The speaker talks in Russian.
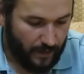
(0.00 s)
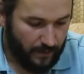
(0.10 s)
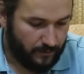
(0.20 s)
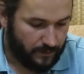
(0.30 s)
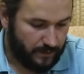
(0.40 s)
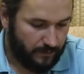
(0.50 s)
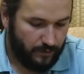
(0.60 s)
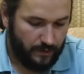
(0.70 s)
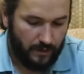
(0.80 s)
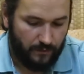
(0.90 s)
Вот. В
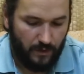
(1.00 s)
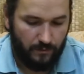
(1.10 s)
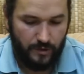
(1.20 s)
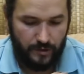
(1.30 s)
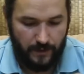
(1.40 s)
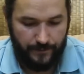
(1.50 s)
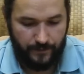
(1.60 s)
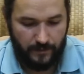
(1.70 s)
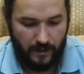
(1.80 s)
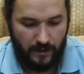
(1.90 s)
Японии его обычно
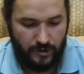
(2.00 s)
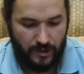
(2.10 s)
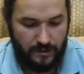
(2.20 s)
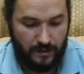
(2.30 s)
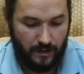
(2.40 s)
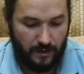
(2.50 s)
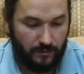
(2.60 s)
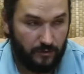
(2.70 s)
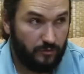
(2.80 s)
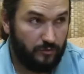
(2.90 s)
часто
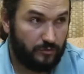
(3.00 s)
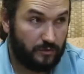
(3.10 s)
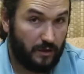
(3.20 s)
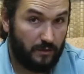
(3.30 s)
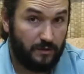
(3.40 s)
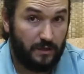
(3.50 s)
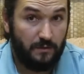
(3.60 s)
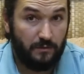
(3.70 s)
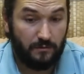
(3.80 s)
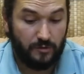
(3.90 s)
рекомендуют а,
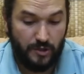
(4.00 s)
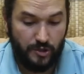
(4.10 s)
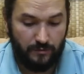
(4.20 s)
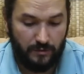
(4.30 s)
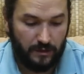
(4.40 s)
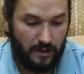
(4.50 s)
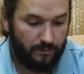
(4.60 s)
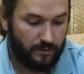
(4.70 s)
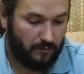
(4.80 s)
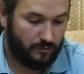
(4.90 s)
беременным, женщинам и так далее,
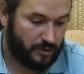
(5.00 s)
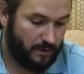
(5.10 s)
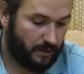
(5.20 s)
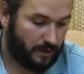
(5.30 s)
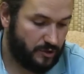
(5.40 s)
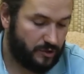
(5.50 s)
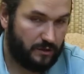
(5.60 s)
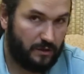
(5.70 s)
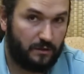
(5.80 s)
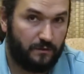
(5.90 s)
потому что там
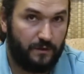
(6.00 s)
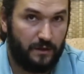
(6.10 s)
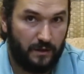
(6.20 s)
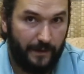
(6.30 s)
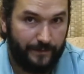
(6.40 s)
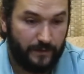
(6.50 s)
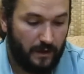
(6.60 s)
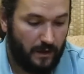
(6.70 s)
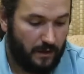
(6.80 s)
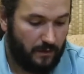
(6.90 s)
практически нет кофеина.
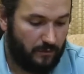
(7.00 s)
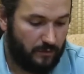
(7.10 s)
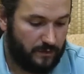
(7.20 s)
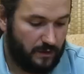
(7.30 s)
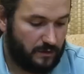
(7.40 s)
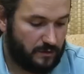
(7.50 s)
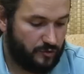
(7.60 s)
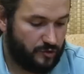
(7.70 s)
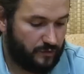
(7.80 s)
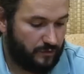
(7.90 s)
Вот. В некоторых
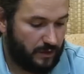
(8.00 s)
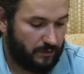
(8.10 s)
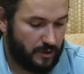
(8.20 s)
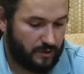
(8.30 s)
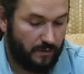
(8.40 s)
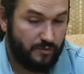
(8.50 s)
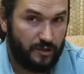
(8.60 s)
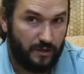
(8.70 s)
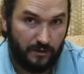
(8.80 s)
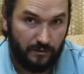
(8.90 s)
случаях его там даже
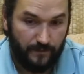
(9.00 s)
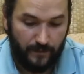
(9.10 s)
вообще нет.